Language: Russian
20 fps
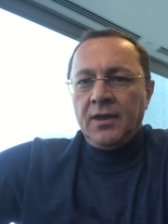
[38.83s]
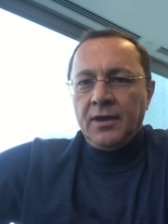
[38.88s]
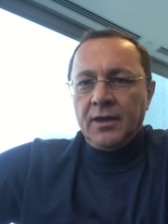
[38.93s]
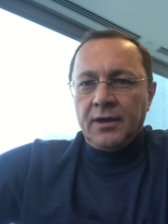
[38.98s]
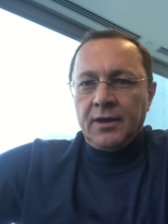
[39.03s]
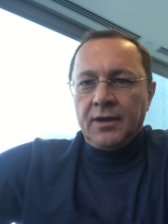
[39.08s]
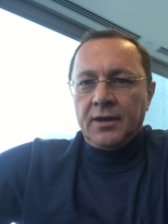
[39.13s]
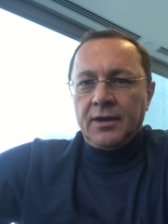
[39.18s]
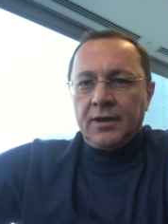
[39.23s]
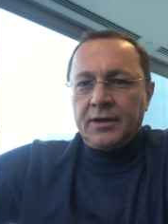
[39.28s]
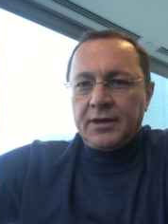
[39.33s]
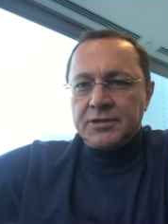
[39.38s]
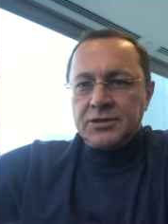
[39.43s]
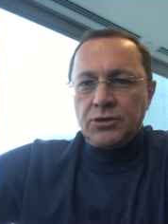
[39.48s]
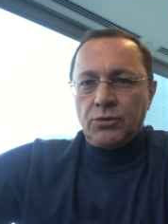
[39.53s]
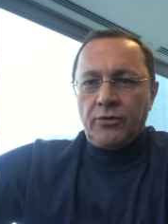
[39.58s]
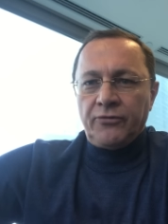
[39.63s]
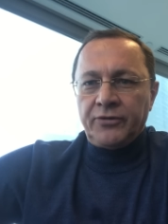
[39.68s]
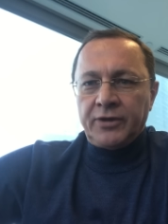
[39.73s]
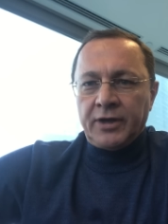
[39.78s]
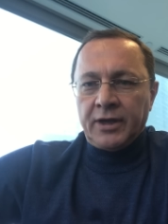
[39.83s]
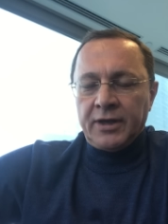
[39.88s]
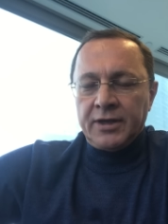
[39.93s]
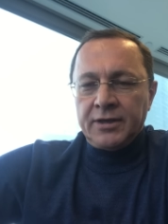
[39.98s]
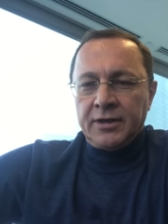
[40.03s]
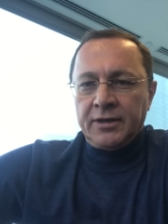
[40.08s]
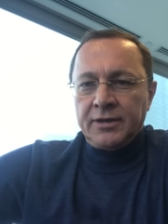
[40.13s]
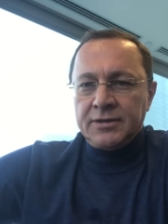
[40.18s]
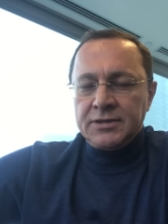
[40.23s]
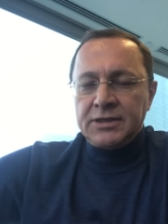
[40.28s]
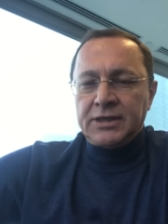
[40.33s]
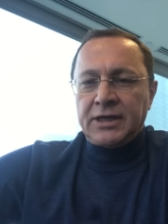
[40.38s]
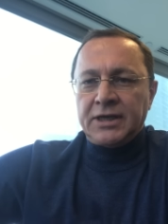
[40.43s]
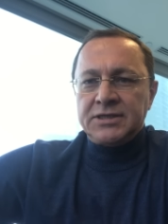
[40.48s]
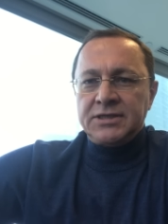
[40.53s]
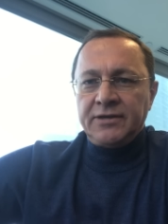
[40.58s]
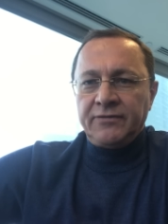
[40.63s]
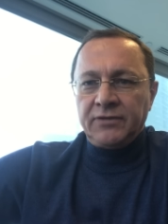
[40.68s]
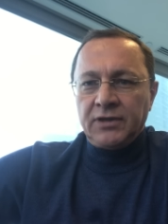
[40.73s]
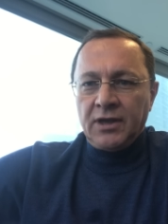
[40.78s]
Э, котировка, э,
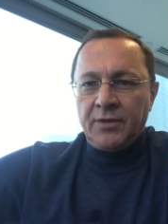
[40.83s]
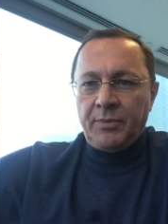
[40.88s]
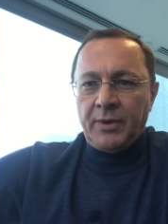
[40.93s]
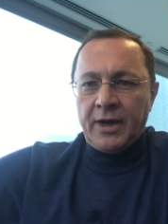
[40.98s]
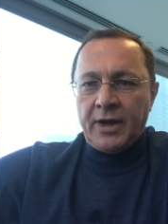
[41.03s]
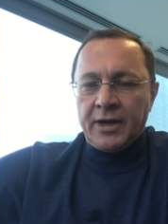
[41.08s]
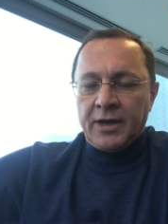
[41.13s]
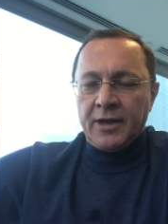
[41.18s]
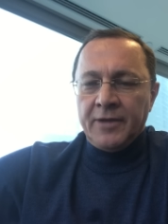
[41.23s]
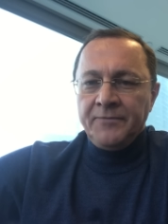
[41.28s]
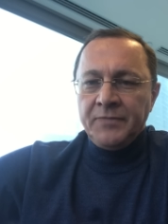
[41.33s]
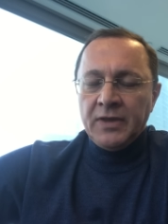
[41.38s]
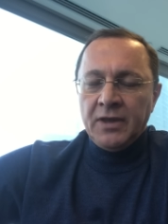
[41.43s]
индикативная пара.